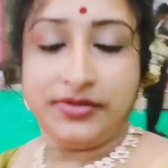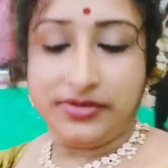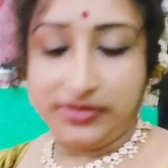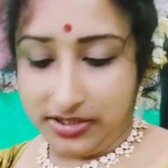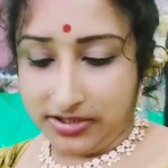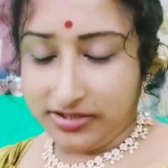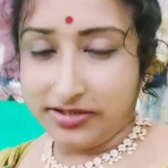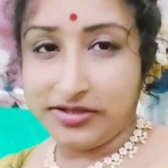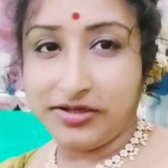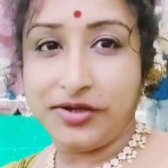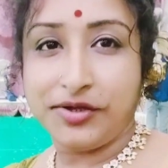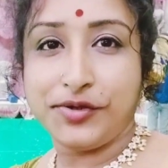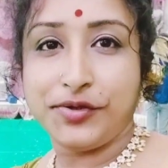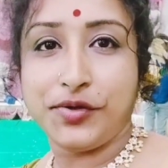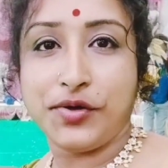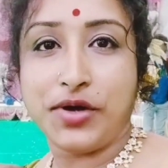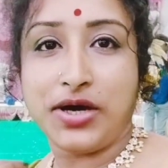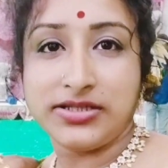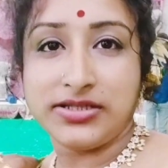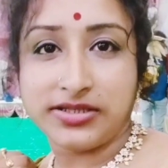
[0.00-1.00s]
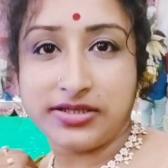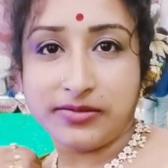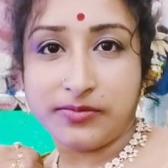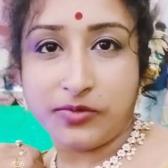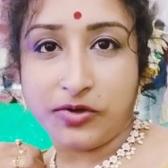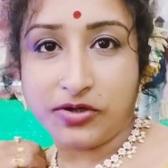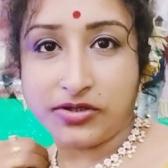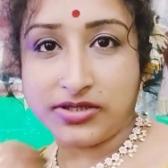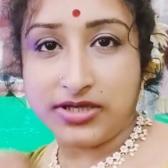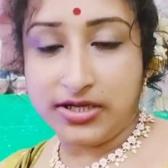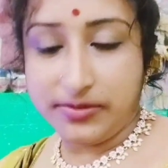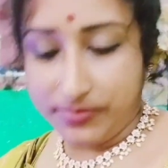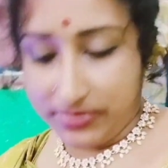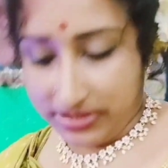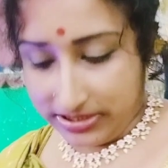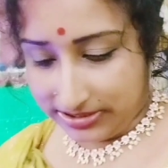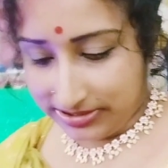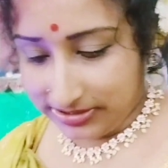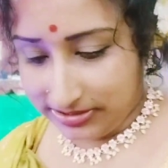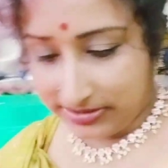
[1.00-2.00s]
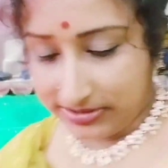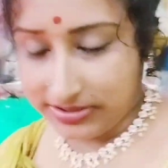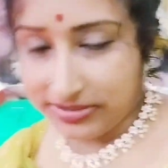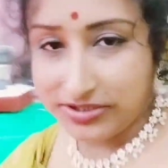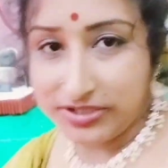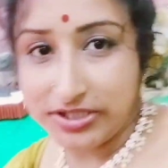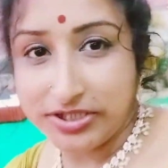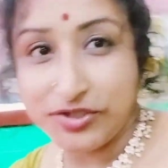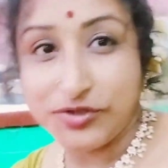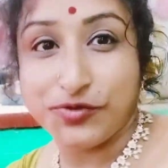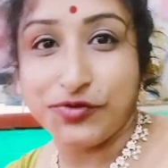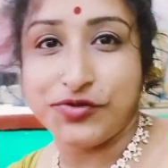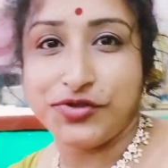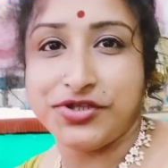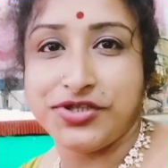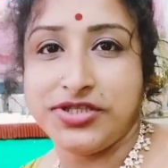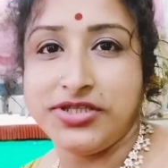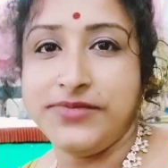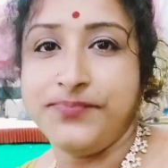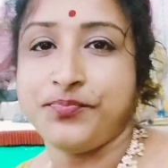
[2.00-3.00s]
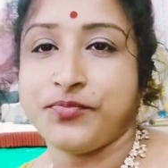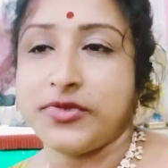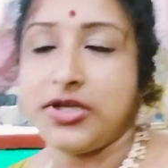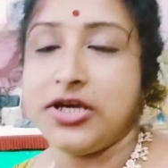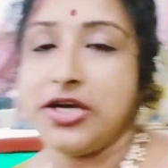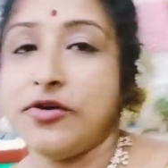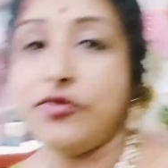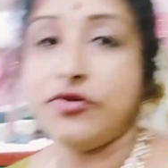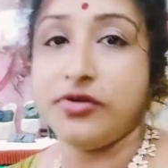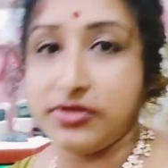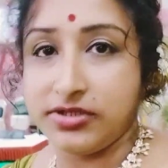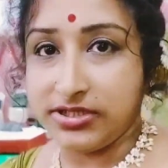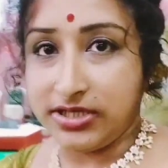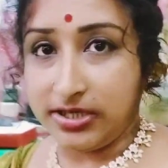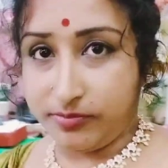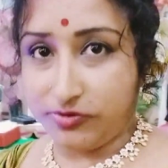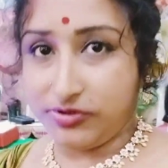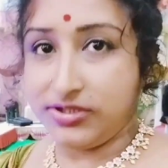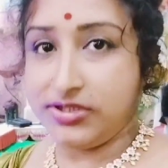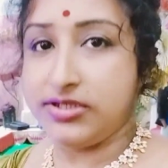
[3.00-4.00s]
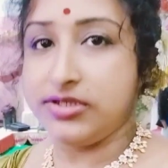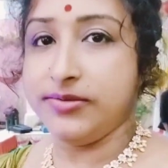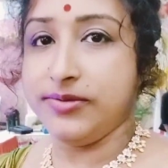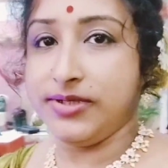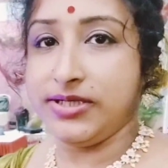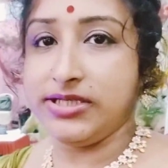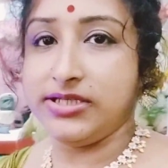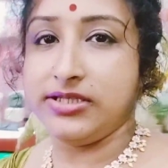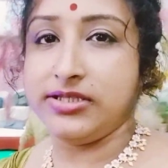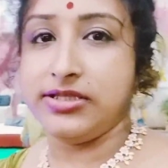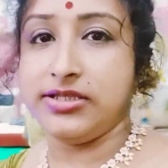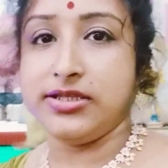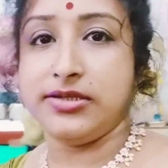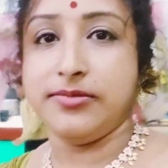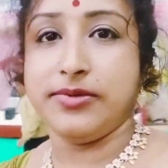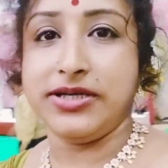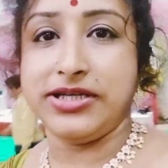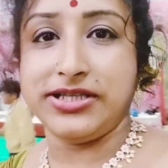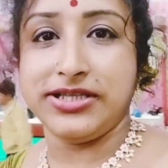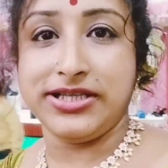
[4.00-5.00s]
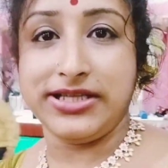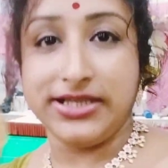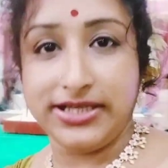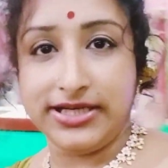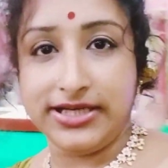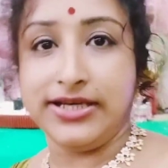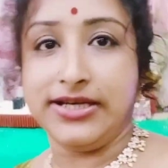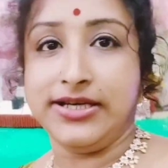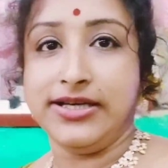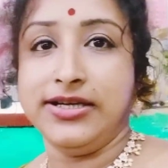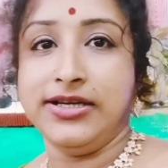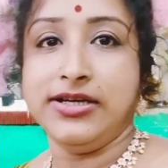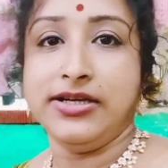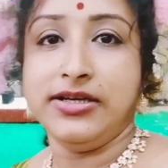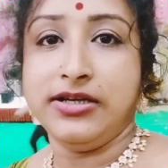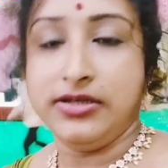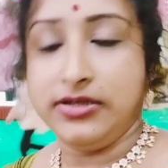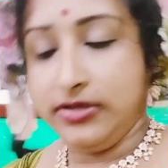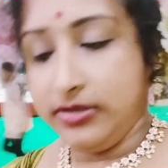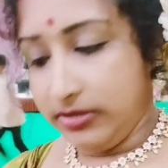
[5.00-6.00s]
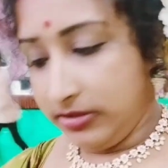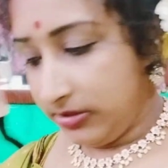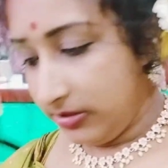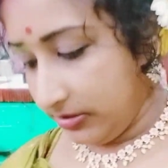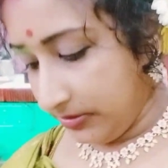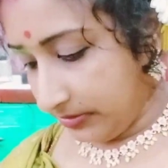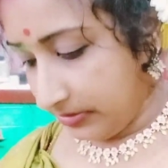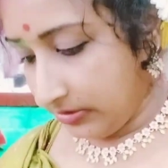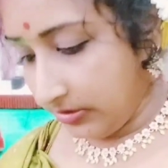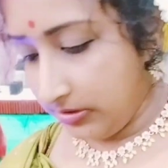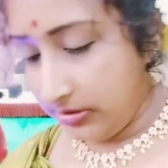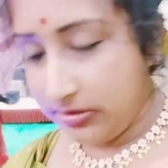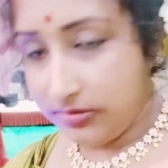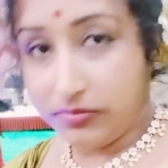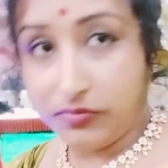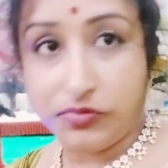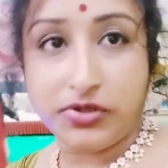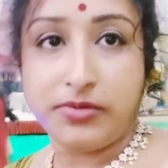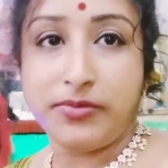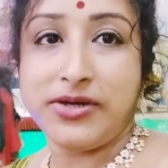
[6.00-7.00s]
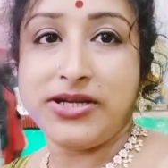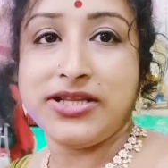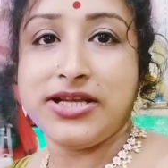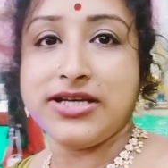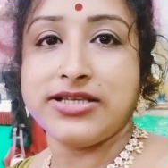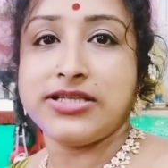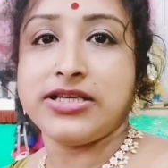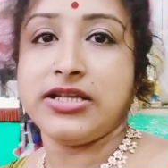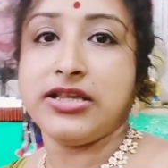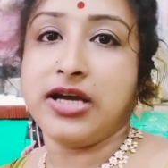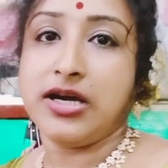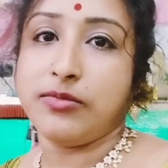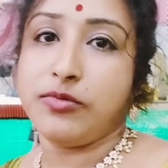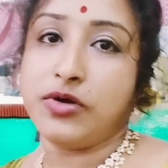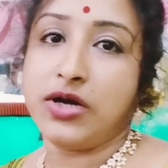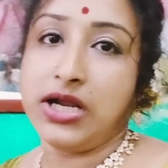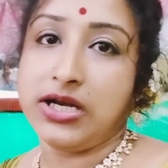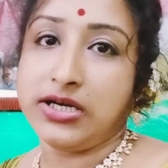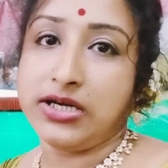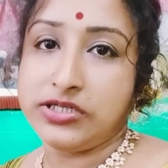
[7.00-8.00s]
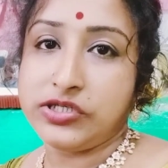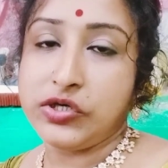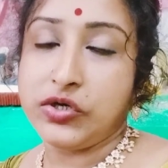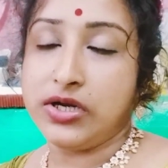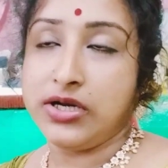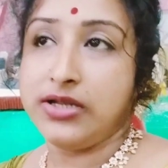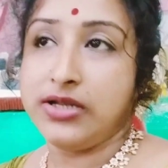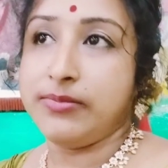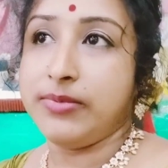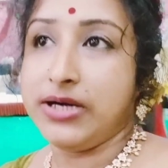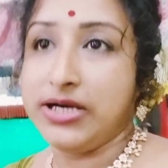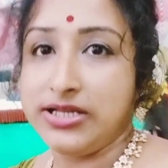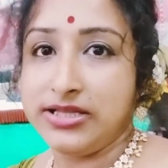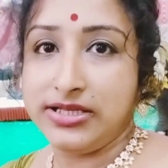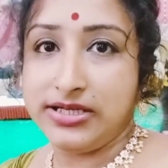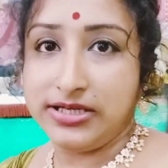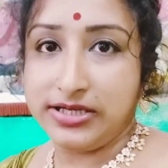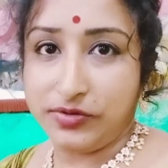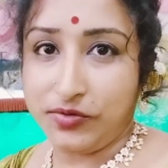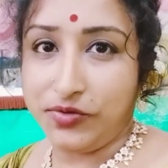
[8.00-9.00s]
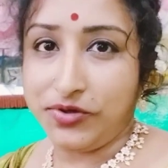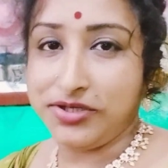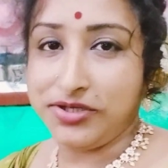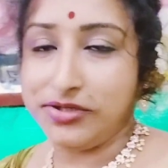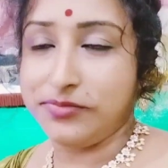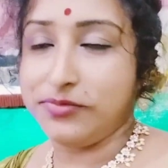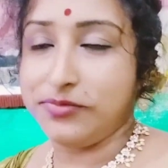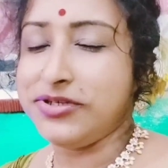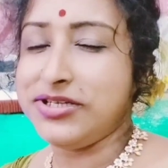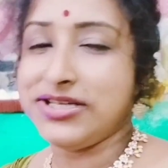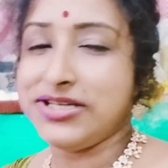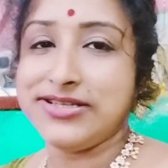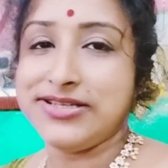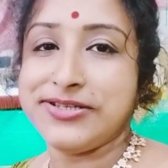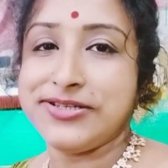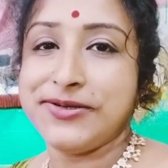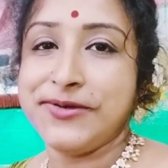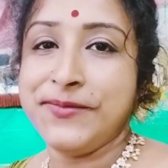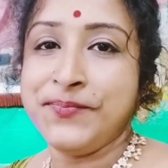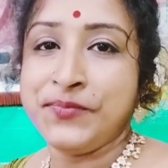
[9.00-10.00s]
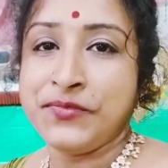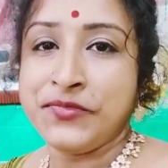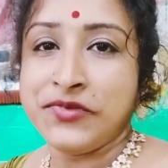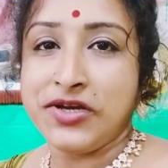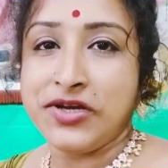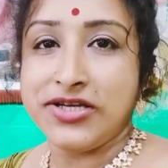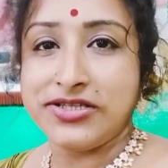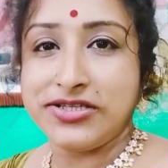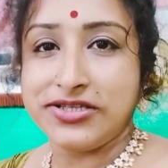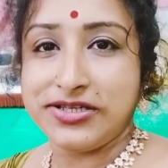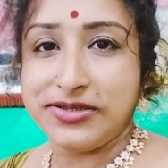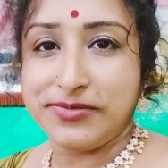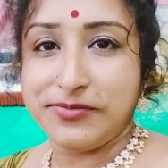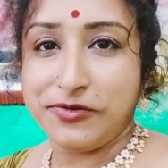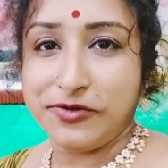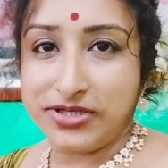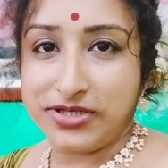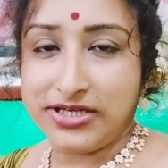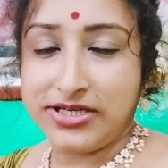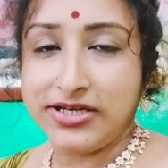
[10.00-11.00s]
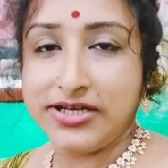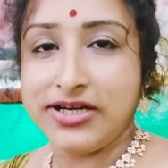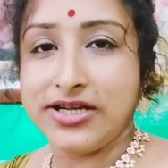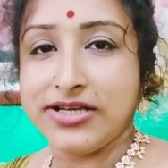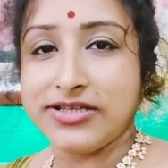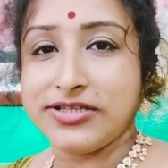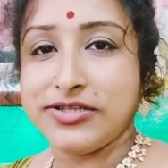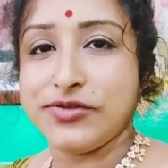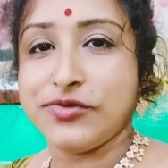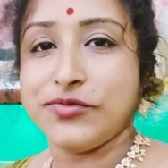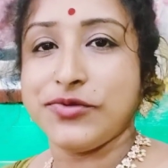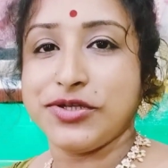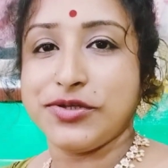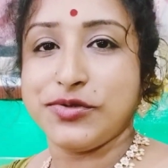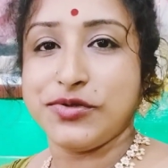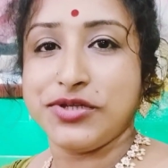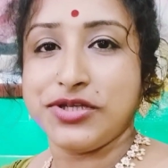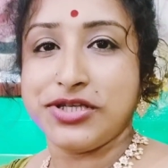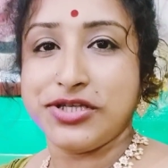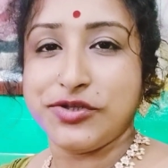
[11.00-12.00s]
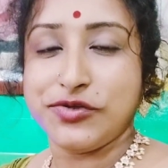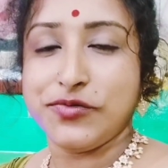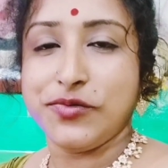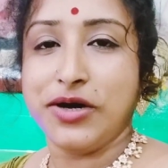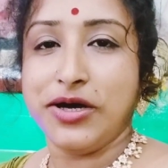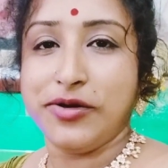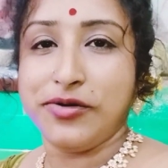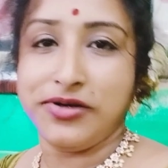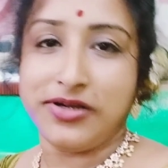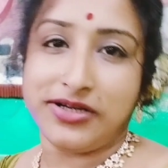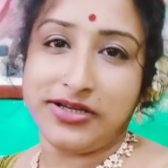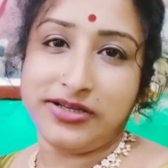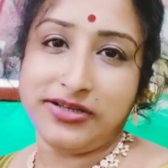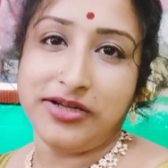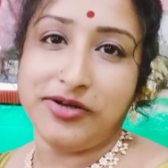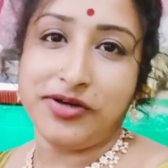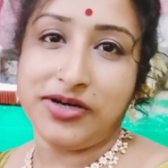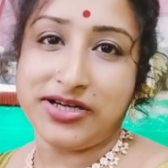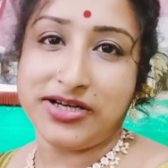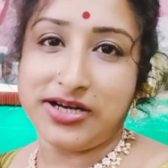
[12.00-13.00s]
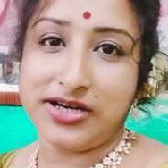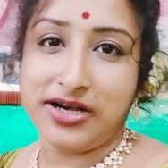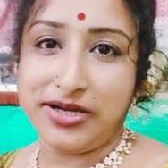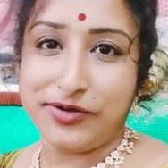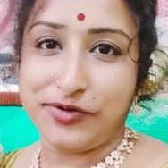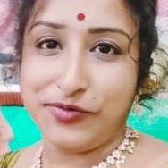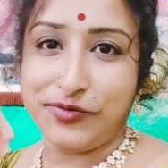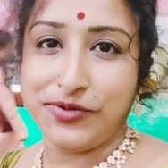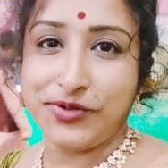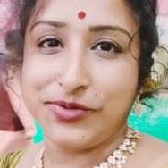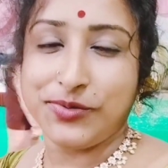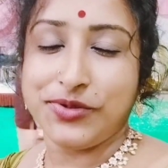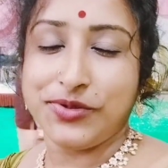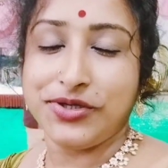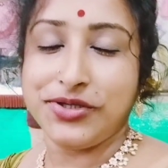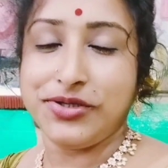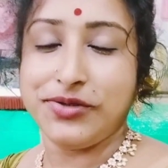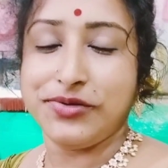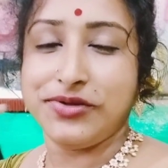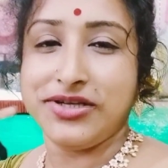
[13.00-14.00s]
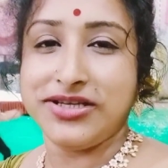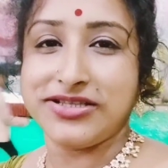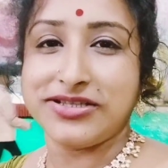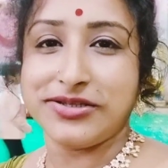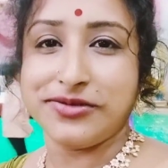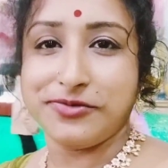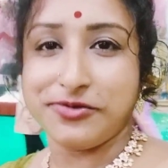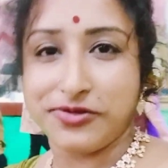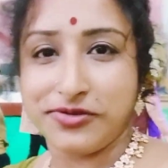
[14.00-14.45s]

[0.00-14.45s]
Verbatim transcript: দাদা তো আজকে ব্লগটা আমি এখানেই শেষ করছি এখন যাব দিদির বাড়িতে দিদির বাড়িতে গিয়ে হ্যাঁ, ওদের বাড়িতে আজকে থাকবো কালকে সকালে বাড়ির দিকে রওনা দেবো ঠিক আছে আজকে ব্লগটা এখানে রাখছি তোমাদের যদি কিছু ভালো লাগে তাহলে একটা লাইক কমেন্ট করে দিও তো আজকে